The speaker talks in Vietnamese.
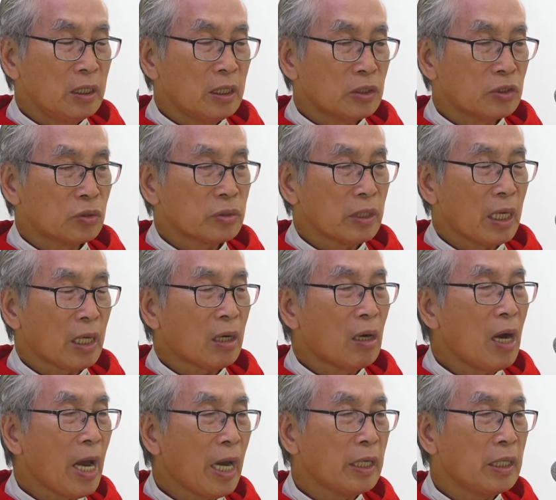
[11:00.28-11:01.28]
thì chúng ta
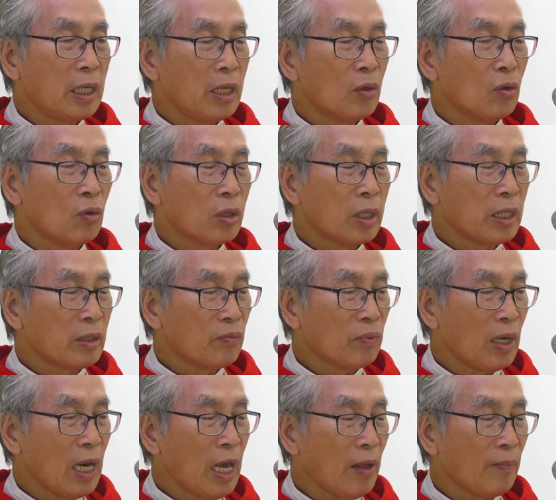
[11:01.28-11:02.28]
có hai điều cần
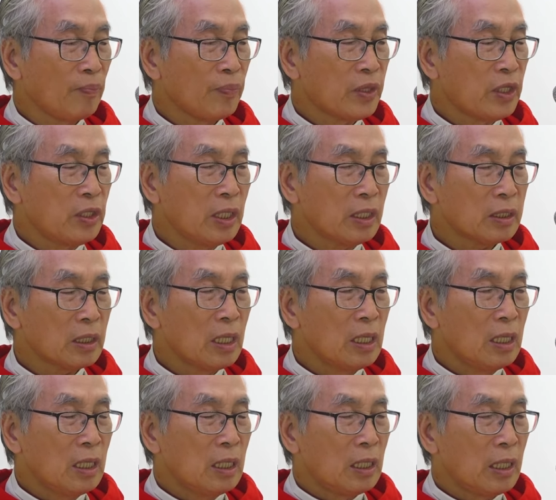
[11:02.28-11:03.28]
phải làm thứ nhất
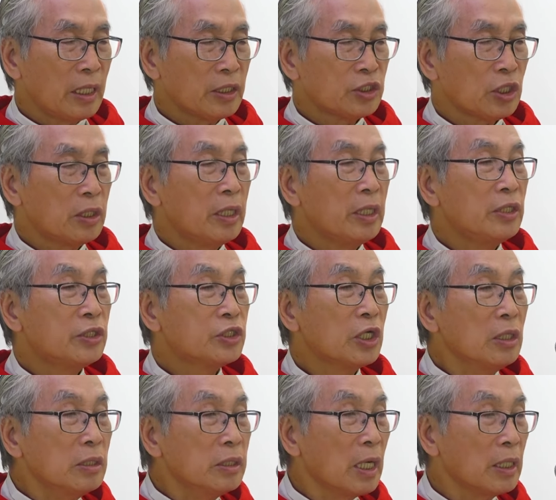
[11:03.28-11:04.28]
là trở nên
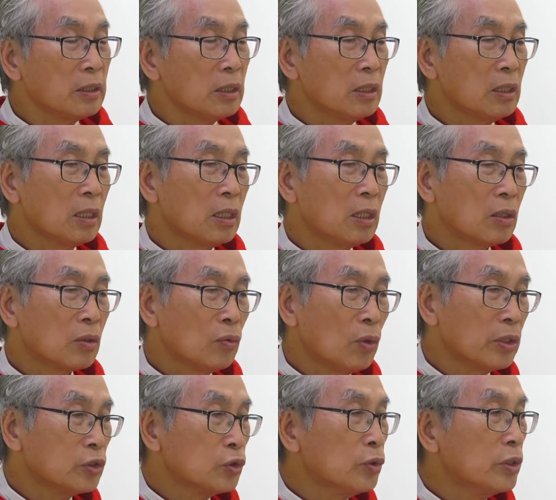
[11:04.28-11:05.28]
chứng nhân
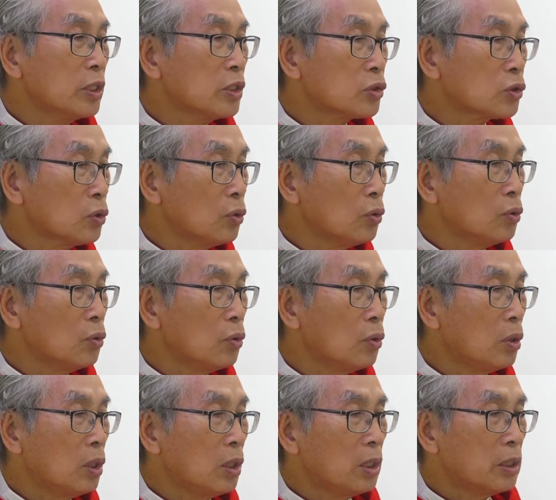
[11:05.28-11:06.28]
của Chúa Giêsu
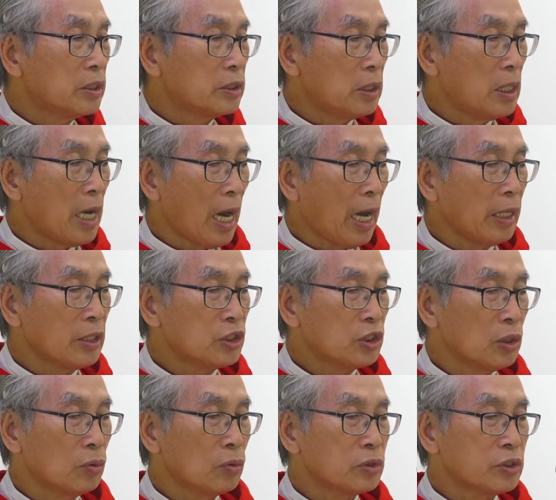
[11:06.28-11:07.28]
đã
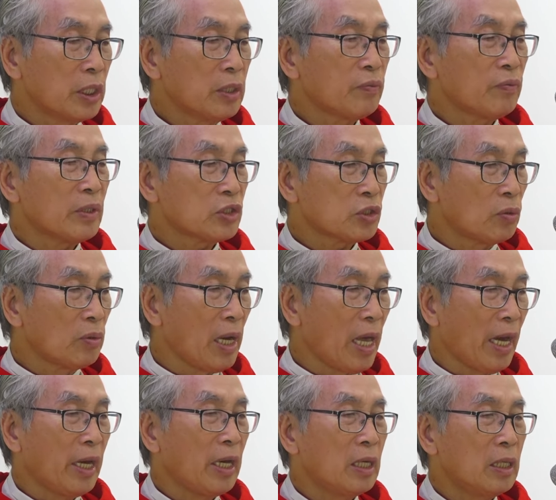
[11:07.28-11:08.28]
chịu chết và sống
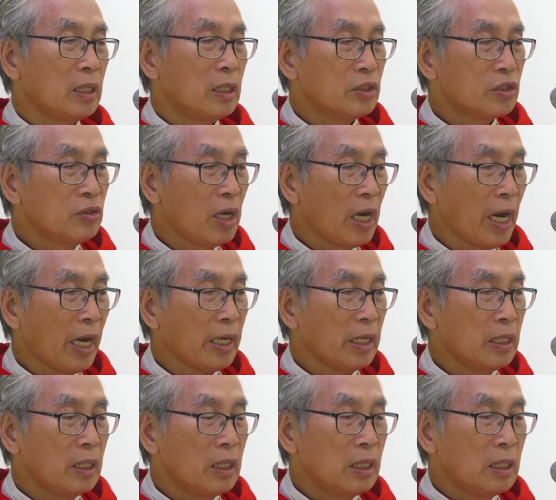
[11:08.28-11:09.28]
lại thứ hai
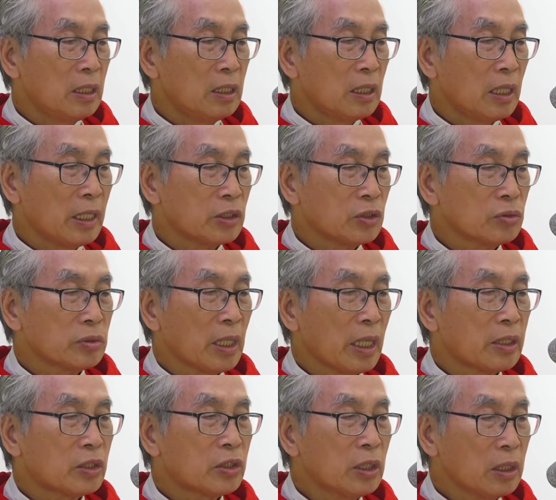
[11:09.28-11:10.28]
là chúng
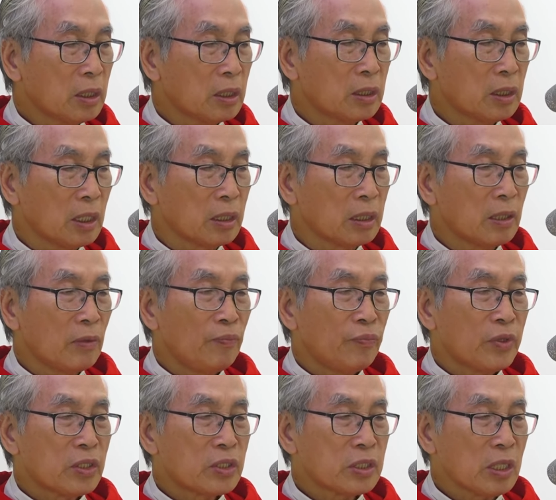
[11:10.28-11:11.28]
ta tích cực
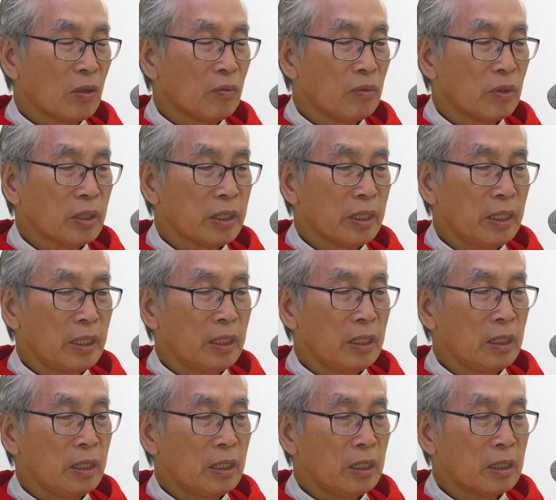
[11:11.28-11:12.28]
trong cái
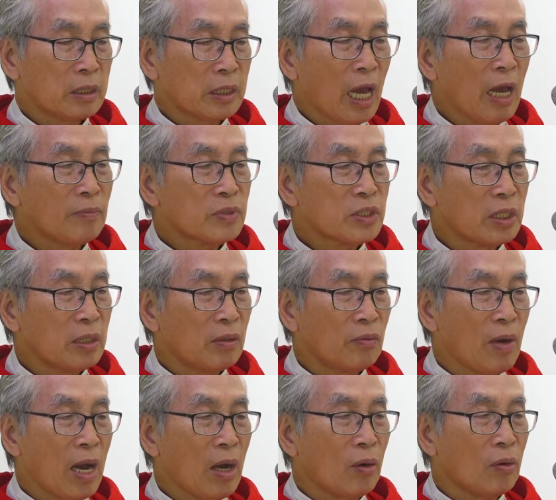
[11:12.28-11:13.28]
tham dự
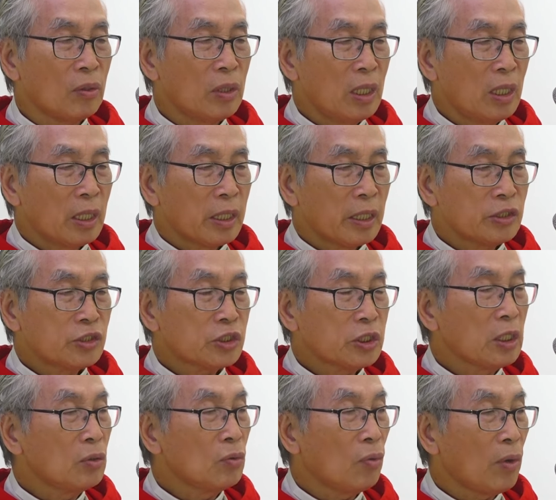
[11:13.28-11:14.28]
vào cái
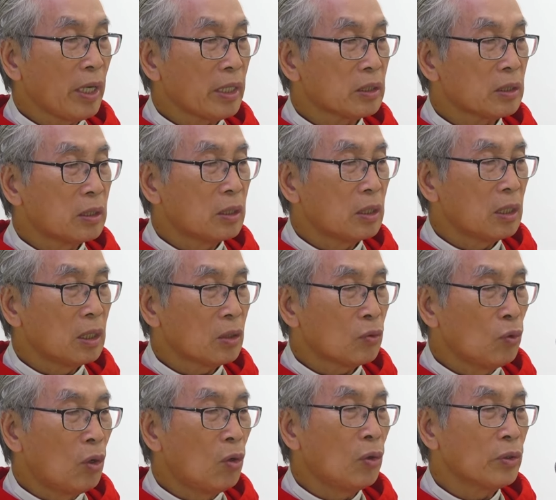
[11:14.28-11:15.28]
sinh hoạt
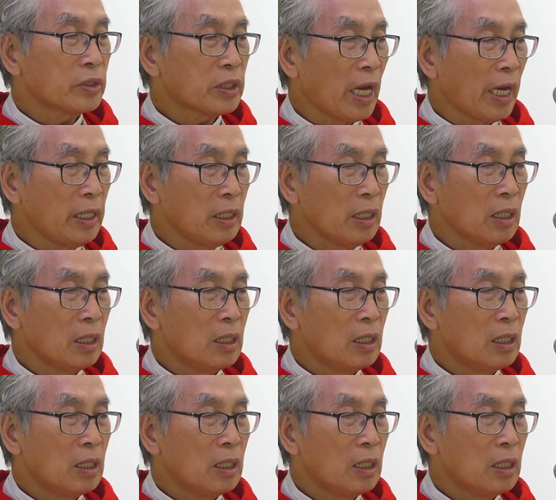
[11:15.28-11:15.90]
của hội thánh